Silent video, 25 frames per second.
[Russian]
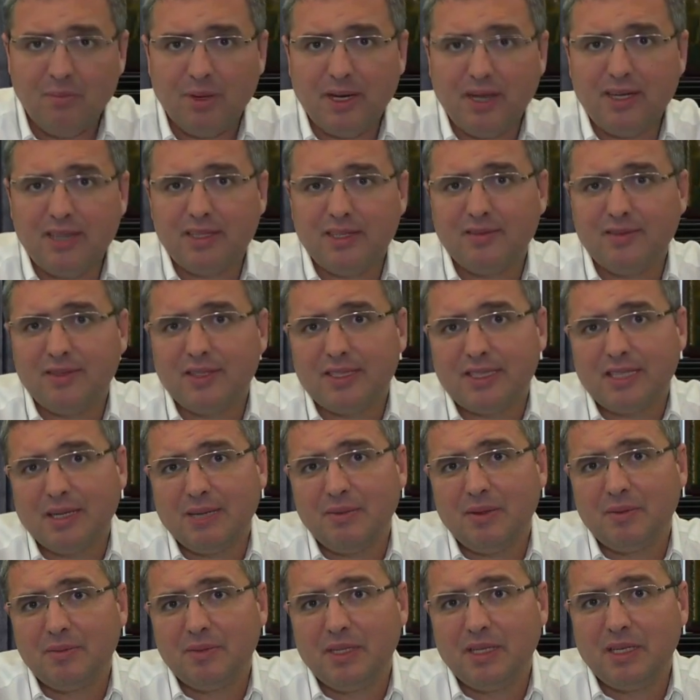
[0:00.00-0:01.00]
Проектов на
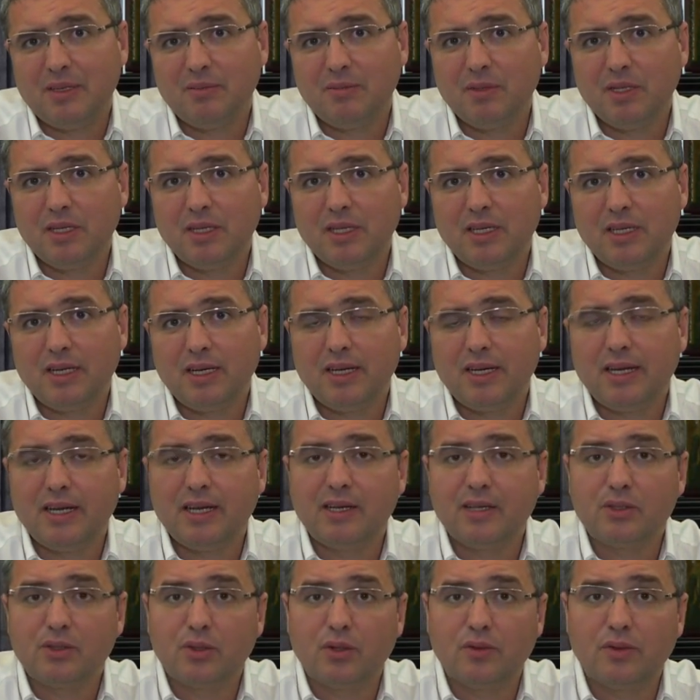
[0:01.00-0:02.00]
самом деле было
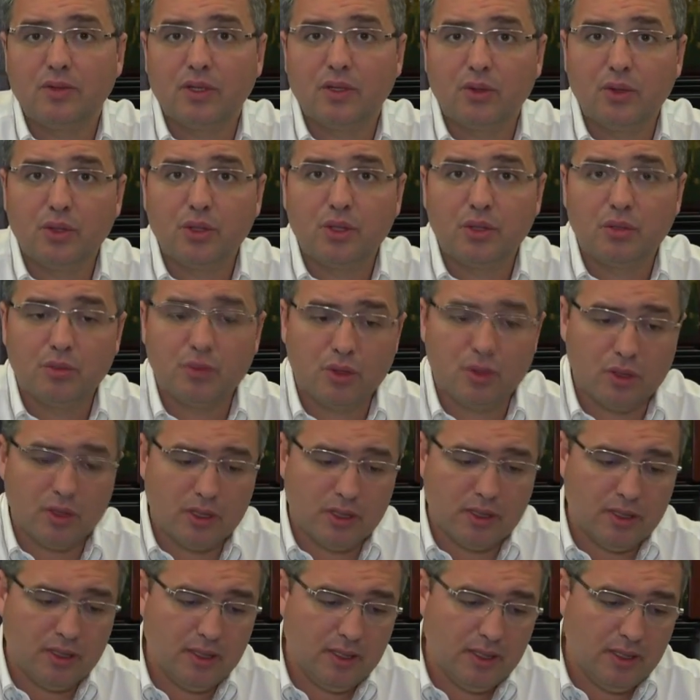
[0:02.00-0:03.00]
реализовано очень
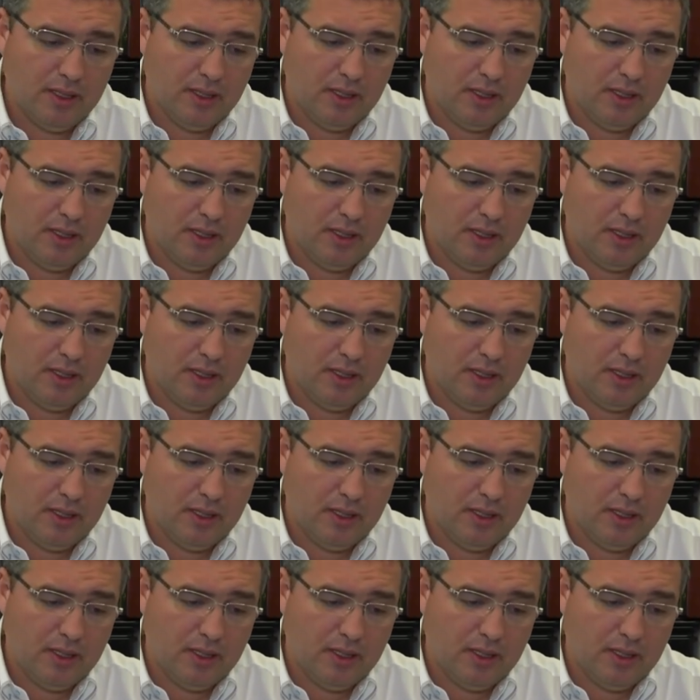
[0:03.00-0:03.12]
много.